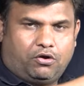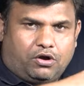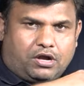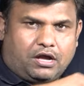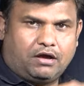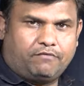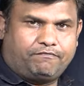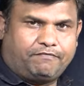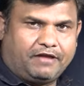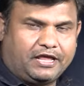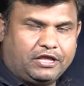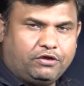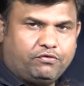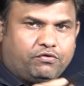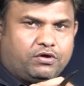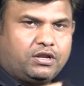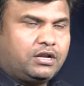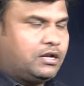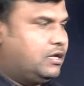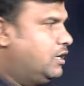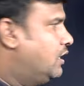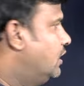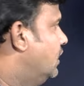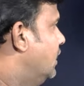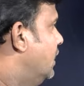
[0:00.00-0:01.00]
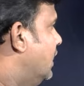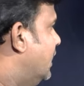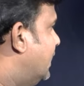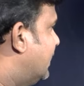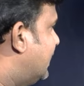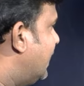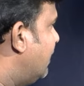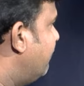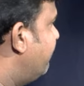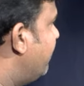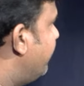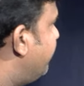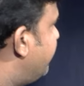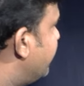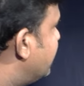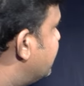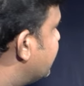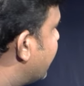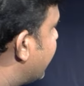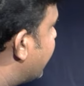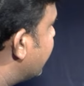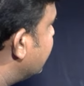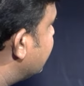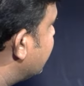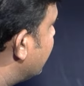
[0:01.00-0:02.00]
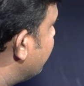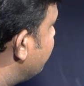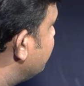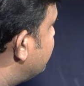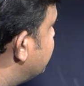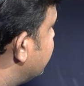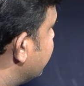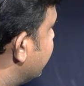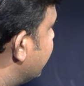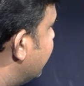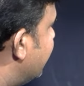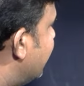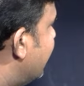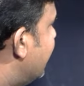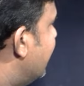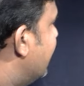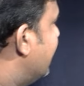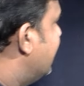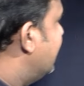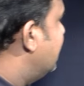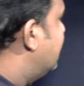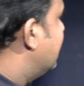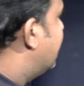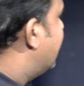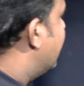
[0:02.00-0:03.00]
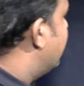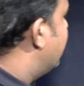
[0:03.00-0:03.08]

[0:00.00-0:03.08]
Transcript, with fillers: ఒక ఫ్లైఓవర్ రైల్వే బ్రిడ్జి కింద నుంచి ఇది